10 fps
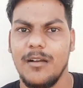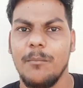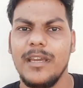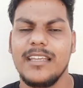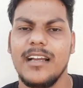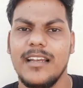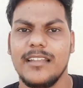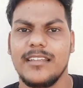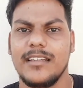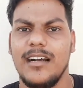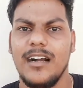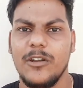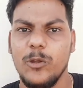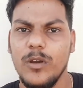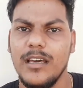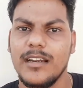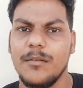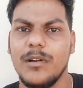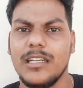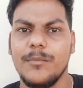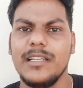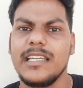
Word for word: அமெரிக்காவில் எடுத்திங்கன்னா அங்கே நியூயார்க்கில் மட்டுமே